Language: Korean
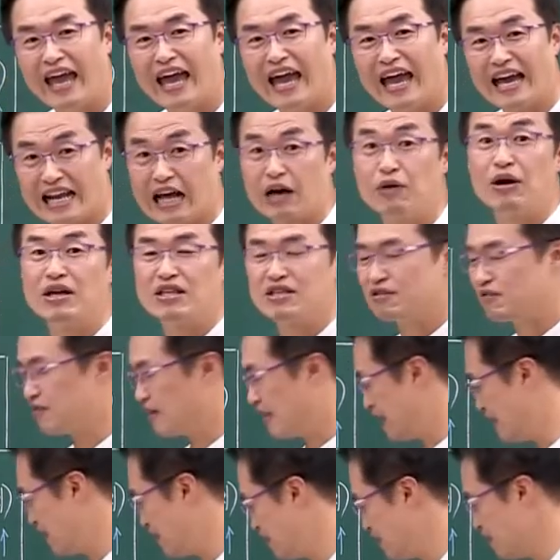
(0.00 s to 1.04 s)
라고 하는
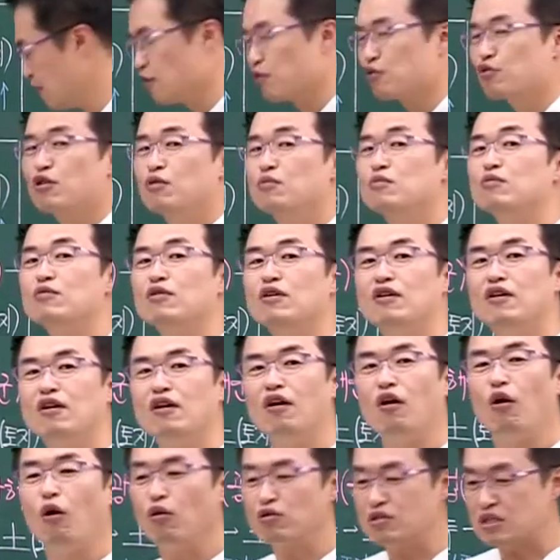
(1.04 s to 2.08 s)
거예요. 그럼
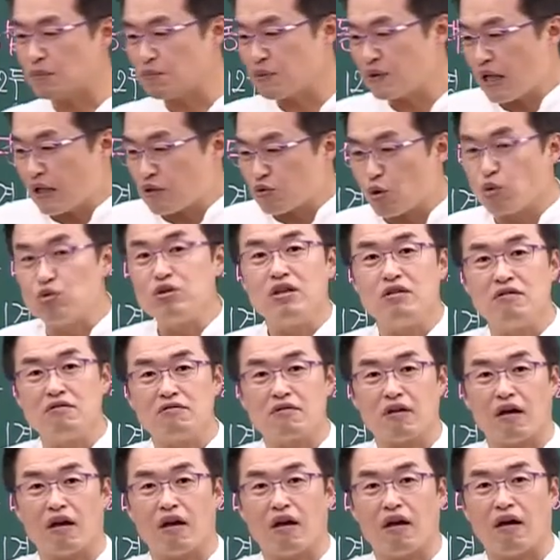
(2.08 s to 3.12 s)
어차피 난 돈이
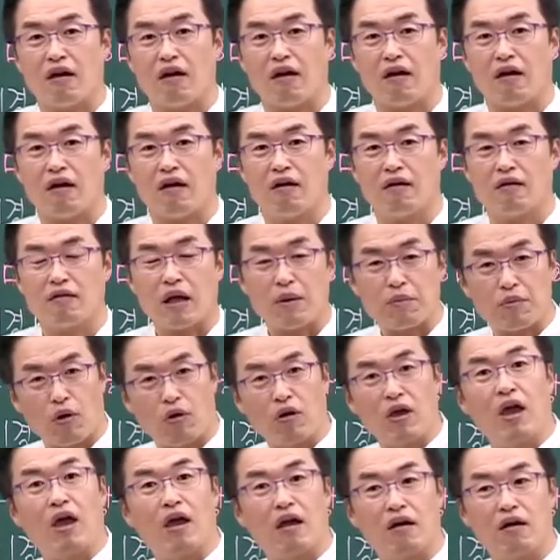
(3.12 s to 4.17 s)
있는데 나
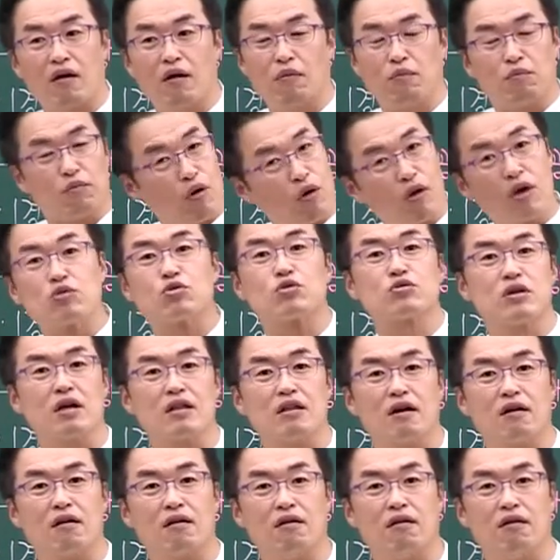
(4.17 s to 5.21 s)
명예 명예
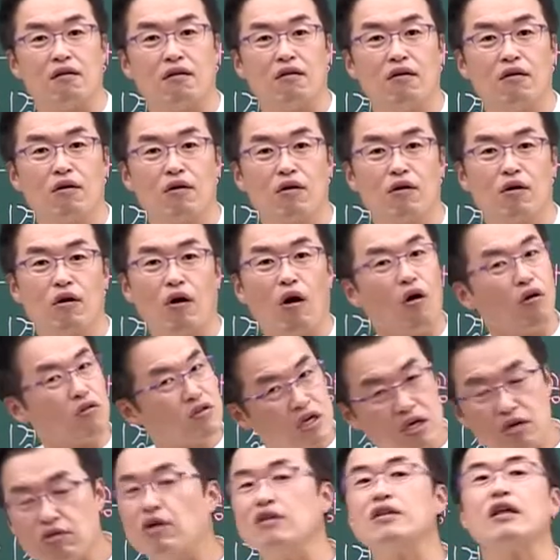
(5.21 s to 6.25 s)
좋잖아요. 어,
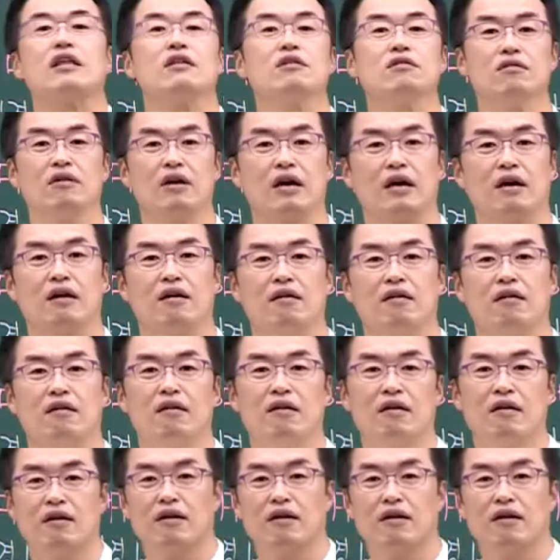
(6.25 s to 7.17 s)
기꺼이 내는 거예요.